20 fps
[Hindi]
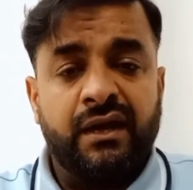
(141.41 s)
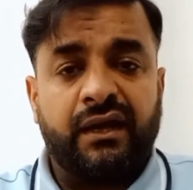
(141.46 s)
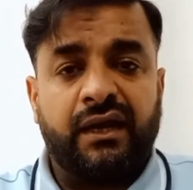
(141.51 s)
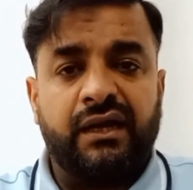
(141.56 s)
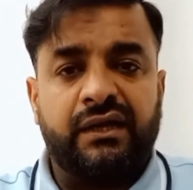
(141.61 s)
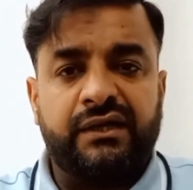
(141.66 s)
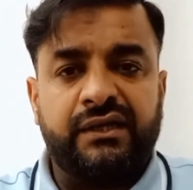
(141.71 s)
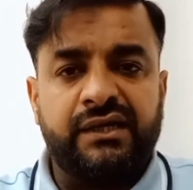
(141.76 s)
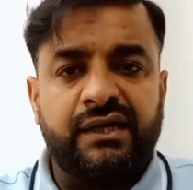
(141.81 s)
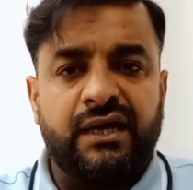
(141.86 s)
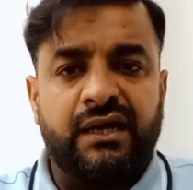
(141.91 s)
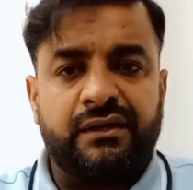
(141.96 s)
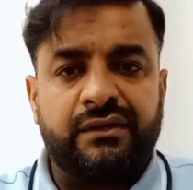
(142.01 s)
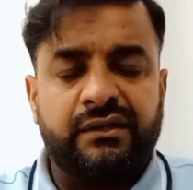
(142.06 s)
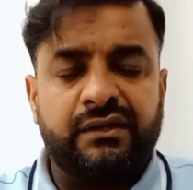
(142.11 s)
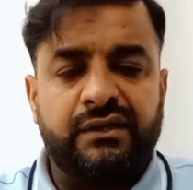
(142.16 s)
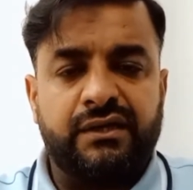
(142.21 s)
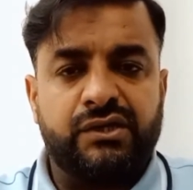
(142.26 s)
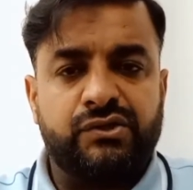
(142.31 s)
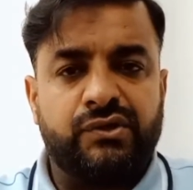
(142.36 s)
कि टी
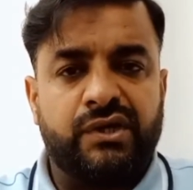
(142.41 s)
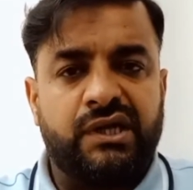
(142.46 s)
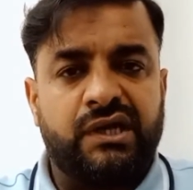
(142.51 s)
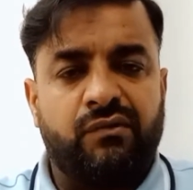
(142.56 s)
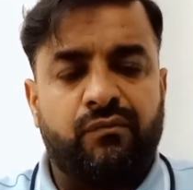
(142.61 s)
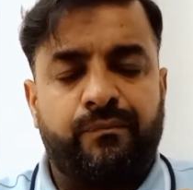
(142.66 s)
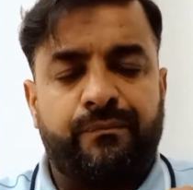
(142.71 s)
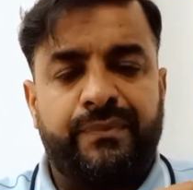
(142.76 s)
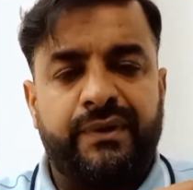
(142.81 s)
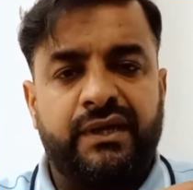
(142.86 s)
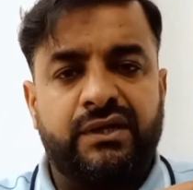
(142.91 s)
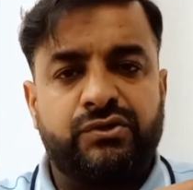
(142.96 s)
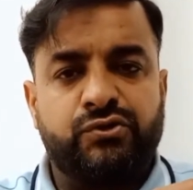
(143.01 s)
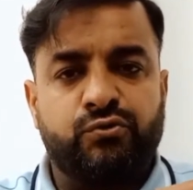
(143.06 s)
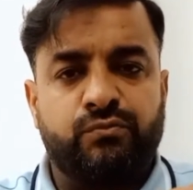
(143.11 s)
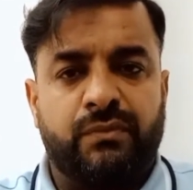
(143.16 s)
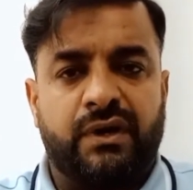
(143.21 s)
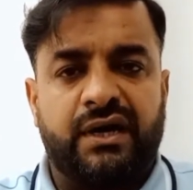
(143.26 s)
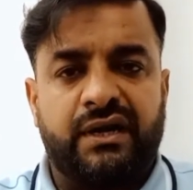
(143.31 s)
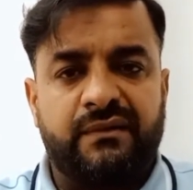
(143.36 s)
के जो है ना
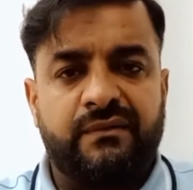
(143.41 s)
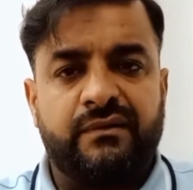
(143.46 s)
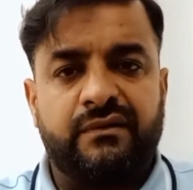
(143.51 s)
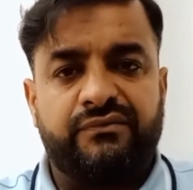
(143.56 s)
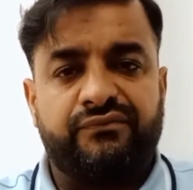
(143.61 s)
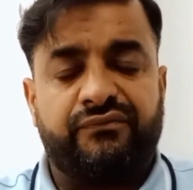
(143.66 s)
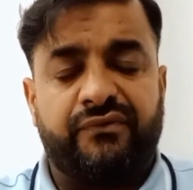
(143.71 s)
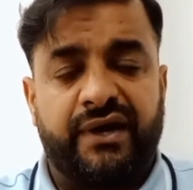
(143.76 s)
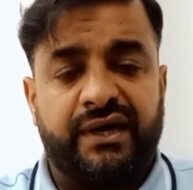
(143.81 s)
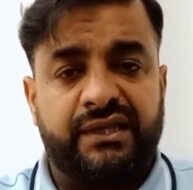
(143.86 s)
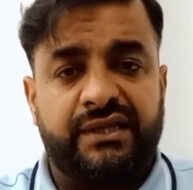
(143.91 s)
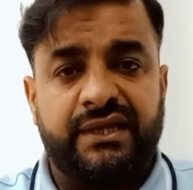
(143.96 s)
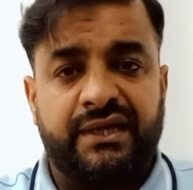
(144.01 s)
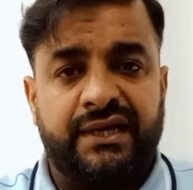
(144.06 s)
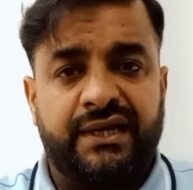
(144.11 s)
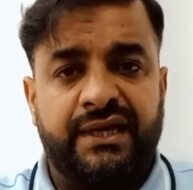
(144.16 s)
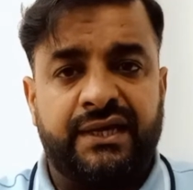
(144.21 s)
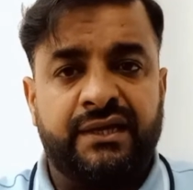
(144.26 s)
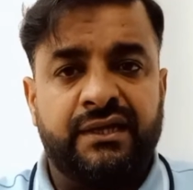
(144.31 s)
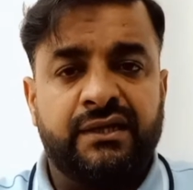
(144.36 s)
बेशुमार फ़ायदे
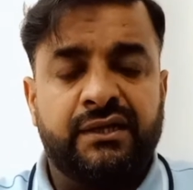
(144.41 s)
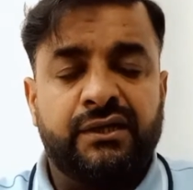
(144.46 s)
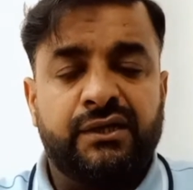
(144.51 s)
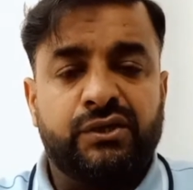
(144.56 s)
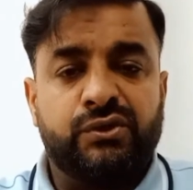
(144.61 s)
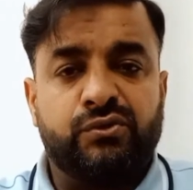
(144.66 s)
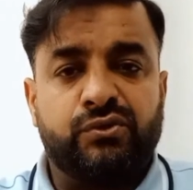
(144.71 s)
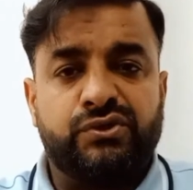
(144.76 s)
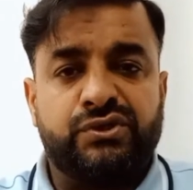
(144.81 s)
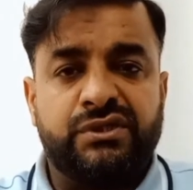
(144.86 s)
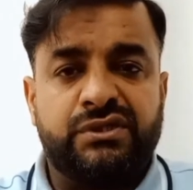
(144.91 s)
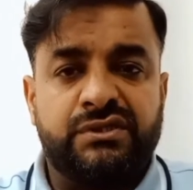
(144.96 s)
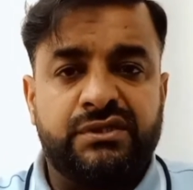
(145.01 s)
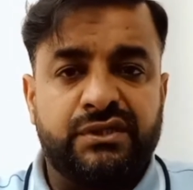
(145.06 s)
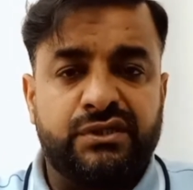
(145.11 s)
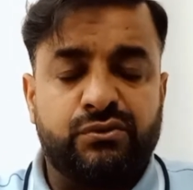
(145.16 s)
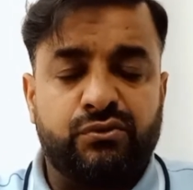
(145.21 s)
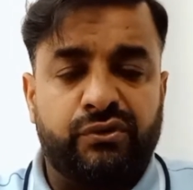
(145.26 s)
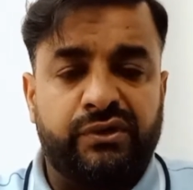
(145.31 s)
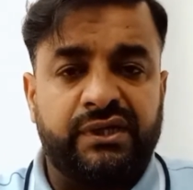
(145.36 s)
हैं तो जिस
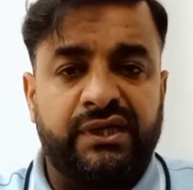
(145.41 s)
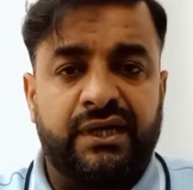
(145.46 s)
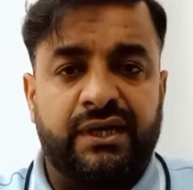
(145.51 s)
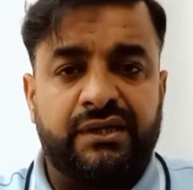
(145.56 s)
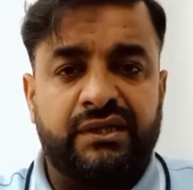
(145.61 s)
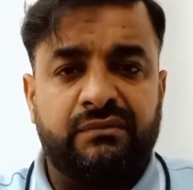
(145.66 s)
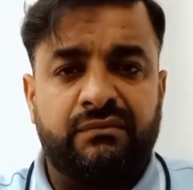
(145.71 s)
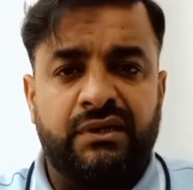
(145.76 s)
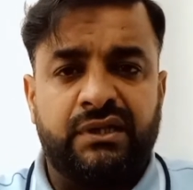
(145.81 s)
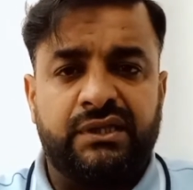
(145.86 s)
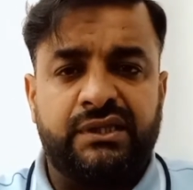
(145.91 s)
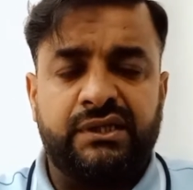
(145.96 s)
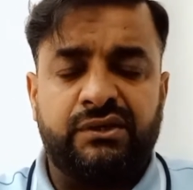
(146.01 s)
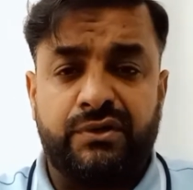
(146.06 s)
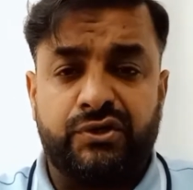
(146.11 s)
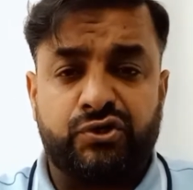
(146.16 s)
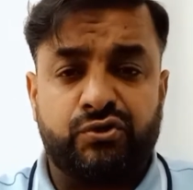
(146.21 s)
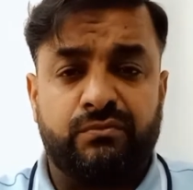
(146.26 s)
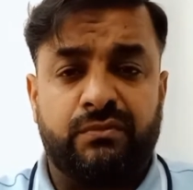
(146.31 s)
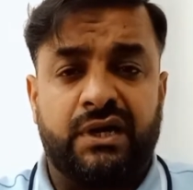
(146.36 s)
जिसको टीआरसी मिलती है
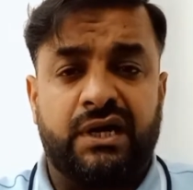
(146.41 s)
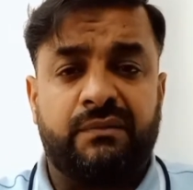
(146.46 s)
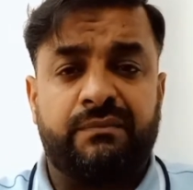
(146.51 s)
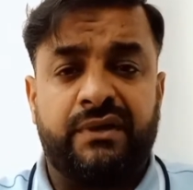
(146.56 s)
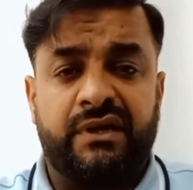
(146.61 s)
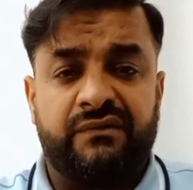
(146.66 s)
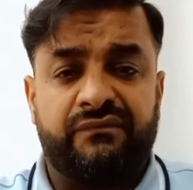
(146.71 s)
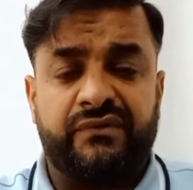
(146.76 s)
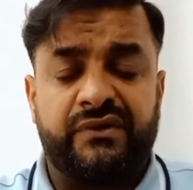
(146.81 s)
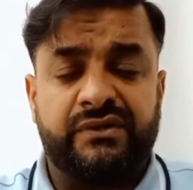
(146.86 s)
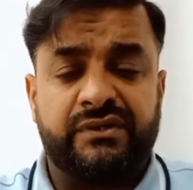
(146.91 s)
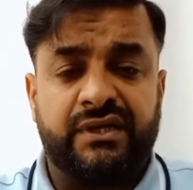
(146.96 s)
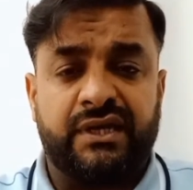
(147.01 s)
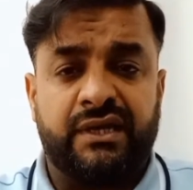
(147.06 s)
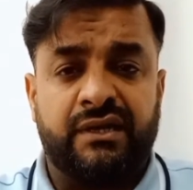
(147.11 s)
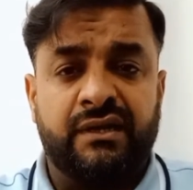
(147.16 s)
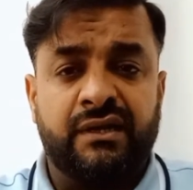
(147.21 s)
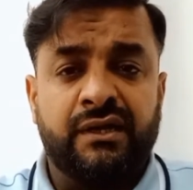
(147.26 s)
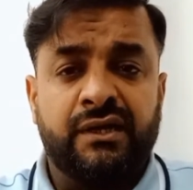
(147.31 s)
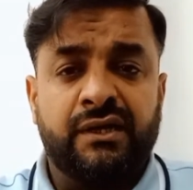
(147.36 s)
बेशुमार बेनिफिट्स
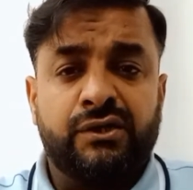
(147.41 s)
हैं